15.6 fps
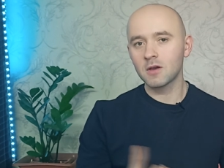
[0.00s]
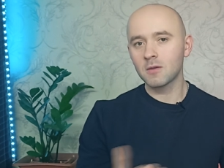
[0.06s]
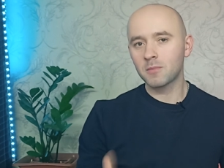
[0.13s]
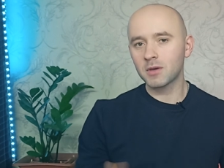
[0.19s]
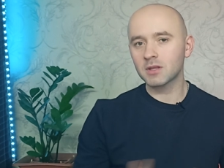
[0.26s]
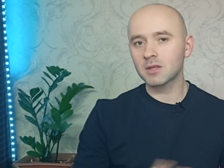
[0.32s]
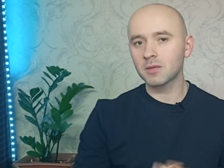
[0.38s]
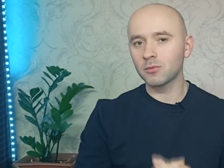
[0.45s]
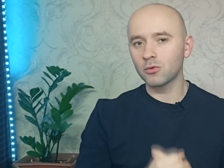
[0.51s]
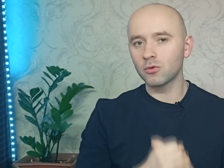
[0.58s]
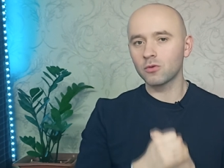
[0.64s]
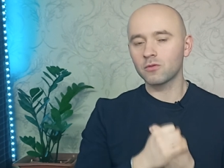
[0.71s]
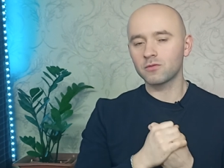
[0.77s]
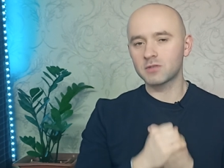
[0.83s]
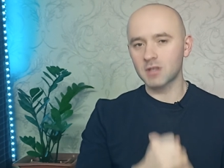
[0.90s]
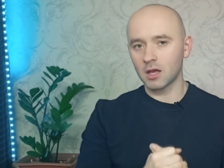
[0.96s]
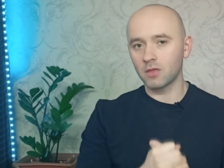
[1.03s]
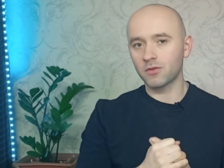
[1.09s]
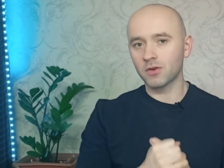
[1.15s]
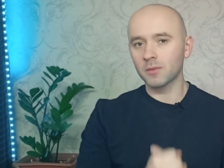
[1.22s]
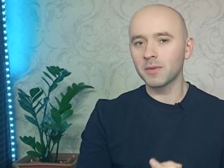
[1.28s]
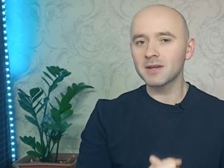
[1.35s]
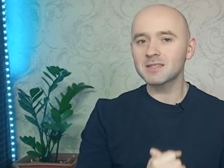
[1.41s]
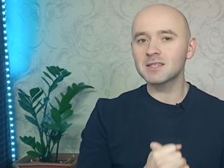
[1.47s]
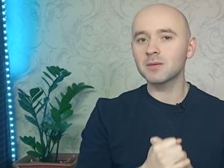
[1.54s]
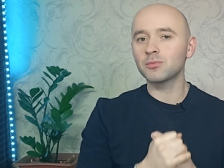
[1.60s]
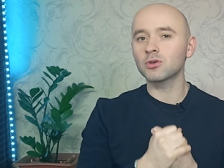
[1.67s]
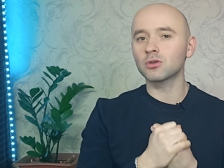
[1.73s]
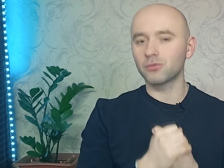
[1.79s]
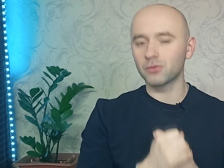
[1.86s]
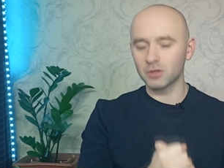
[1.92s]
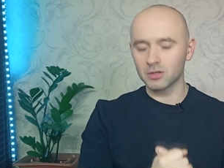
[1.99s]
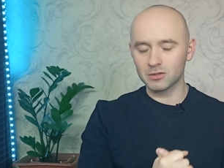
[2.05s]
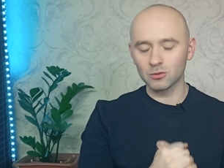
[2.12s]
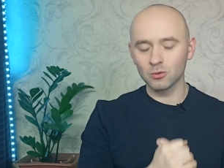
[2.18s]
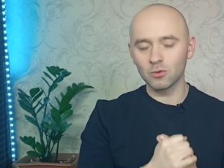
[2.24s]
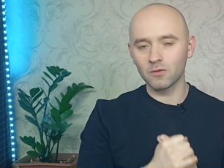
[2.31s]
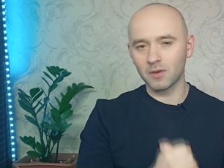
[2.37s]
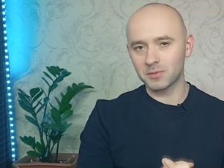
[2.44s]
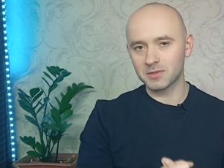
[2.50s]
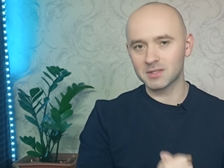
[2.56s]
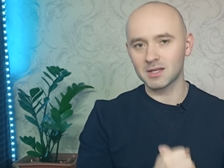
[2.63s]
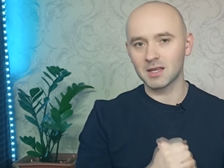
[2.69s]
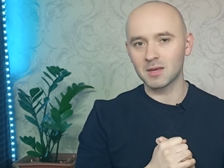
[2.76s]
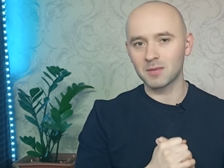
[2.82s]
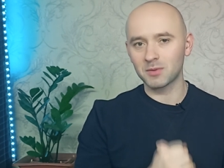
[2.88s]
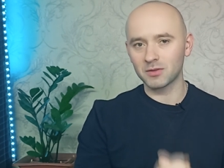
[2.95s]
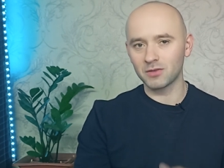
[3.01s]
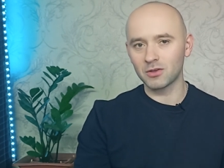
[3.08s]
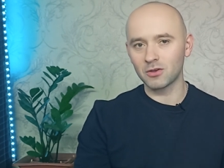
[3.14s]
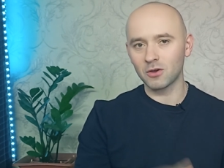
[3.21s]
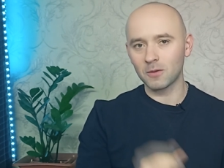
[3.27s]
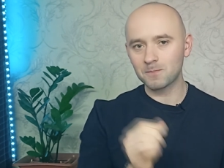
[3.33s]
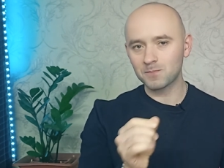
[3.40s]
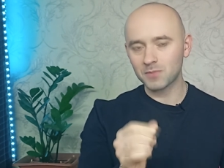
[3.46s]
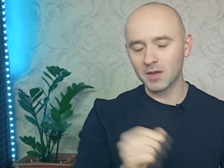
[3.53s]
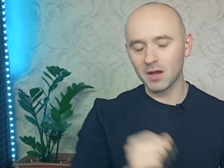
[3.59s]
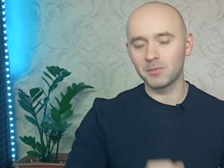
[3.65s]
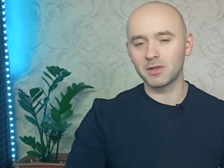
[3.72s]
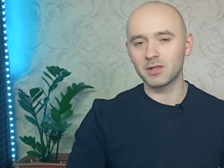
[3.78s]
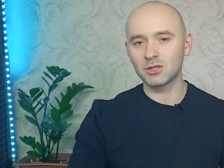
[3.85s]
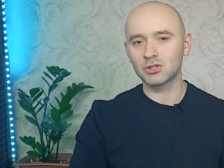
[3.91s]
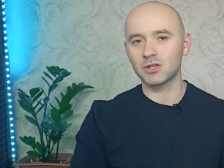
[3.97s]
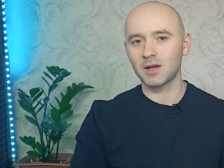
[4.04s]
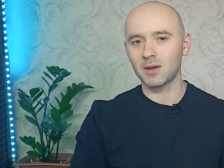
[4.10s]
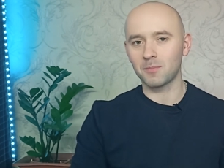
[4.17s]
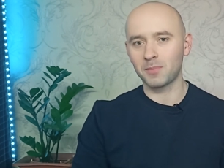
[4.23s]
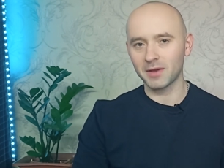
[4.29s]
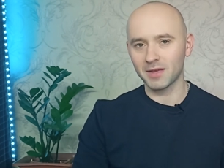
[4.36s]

Поэтому вся информация будет внизу в описании под видео. А мы начинаем.